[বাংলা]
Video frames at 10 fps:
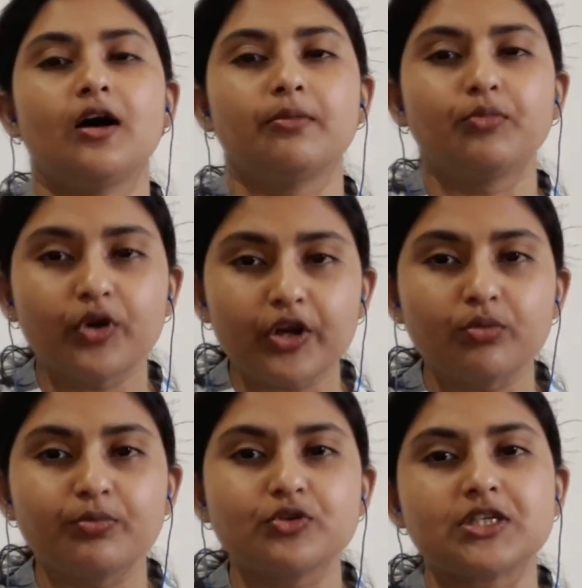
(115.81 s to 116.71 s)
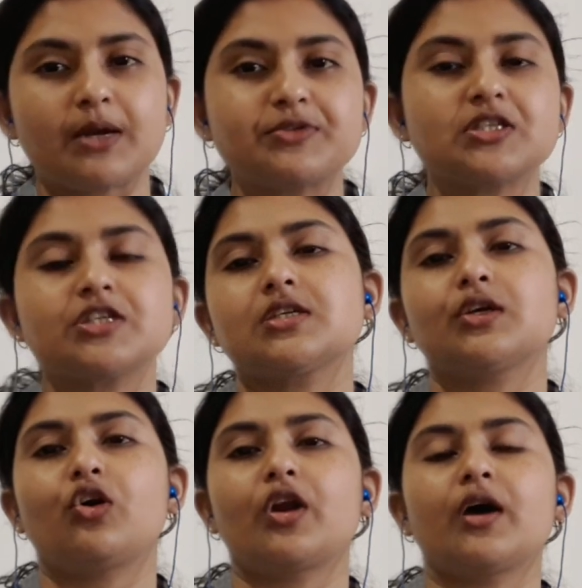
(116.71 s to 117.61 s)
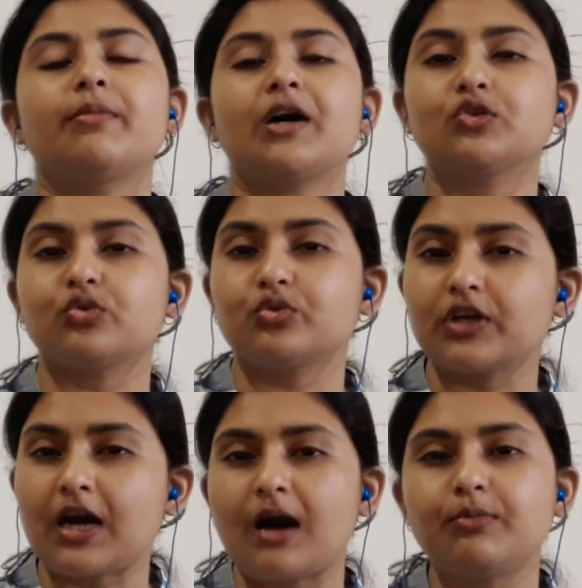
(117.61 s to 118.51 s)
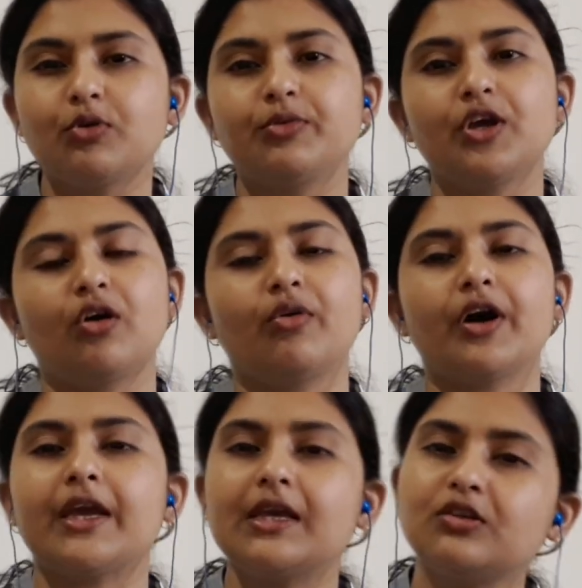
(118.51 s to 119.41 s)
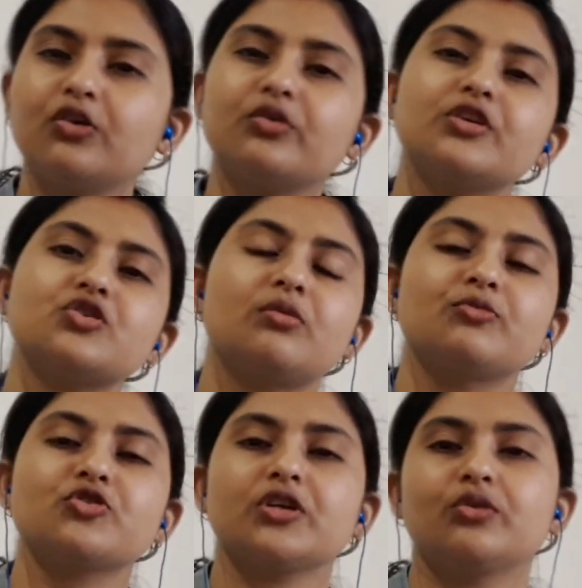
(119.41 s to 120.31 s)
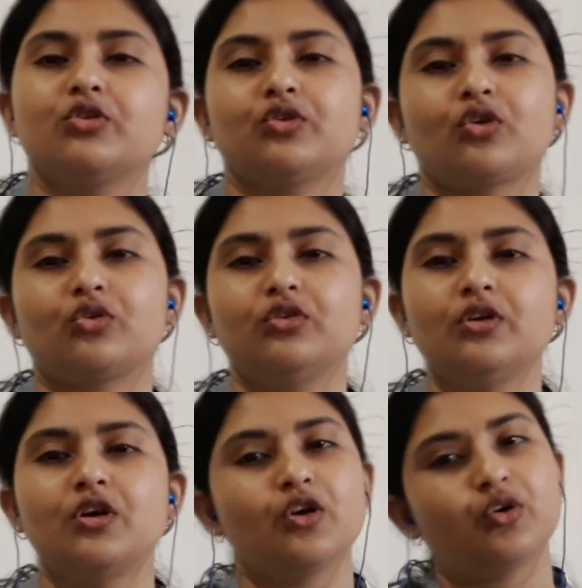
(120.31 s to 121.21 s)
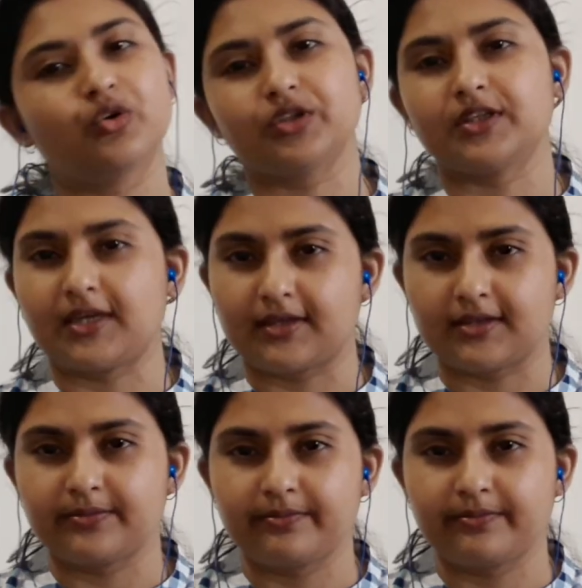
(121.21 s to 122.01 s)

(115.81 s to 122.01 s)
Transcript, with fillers: বুকের ওপর চাপ সৃষ্টি করা বা ধরুন গা বমি হওয়া এই ধরনের সমস্যাগুলো তখন হতে থাকে